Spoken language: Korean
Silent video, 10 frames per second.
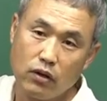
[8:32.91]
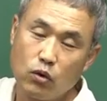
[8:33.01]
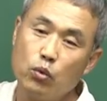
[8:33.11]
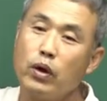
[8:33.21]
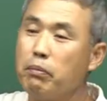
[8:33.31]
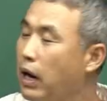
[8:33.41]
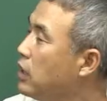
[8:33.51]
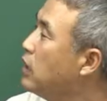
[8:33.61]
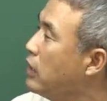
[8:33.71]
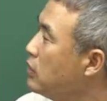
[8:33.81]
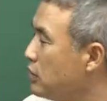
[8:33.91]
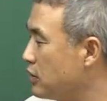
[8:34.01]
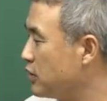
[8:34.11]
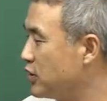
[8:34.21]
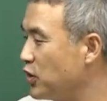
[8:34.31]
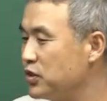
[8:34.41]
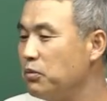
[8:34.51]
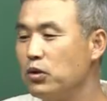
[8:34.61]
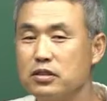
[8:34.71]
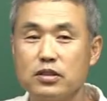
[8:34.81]
그왜 말을 안 들어
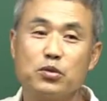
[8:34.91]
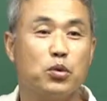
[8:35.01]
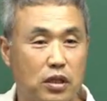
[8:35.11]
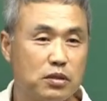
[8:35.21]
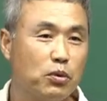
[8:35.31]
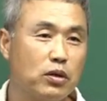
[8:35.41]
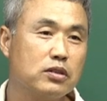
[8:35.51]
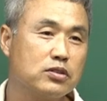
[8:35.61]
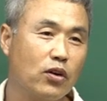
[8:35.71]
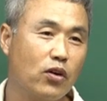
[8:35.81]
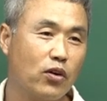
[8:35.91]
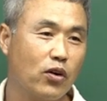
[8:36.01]
처먹는지 도대체 모르겠어요.